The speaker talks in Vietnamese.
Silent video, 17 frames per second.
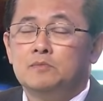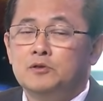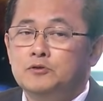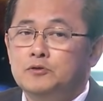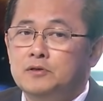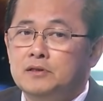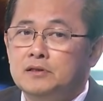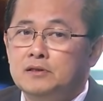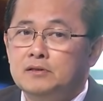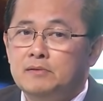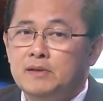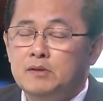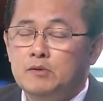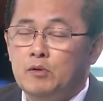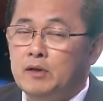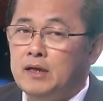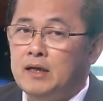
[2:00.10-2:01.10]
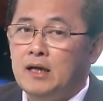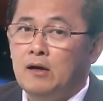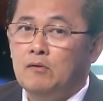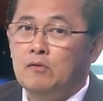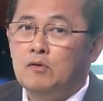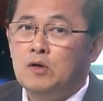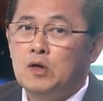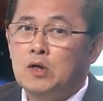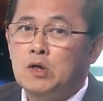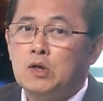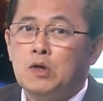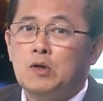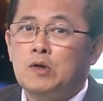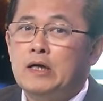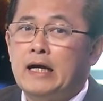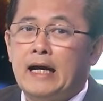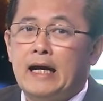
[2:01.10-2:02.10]
cái chuyện biến đổi khí hậu
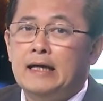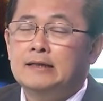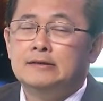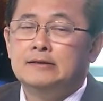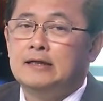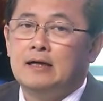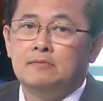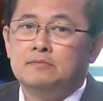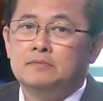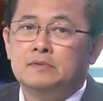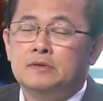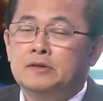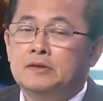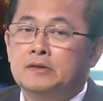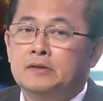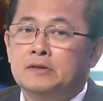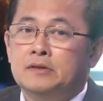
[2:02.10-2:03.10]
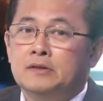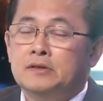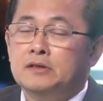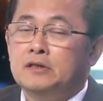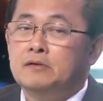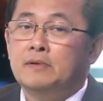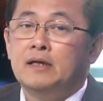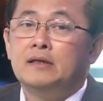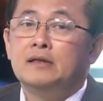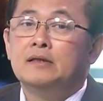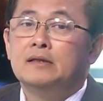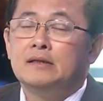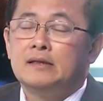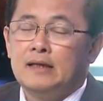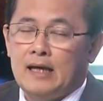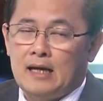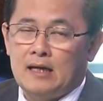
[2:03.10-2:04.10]
có khá hơn không? Thưa quý vị,
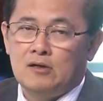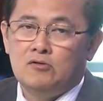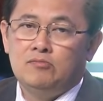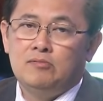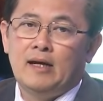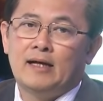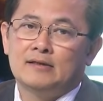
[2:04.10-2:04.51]
càng lúc càng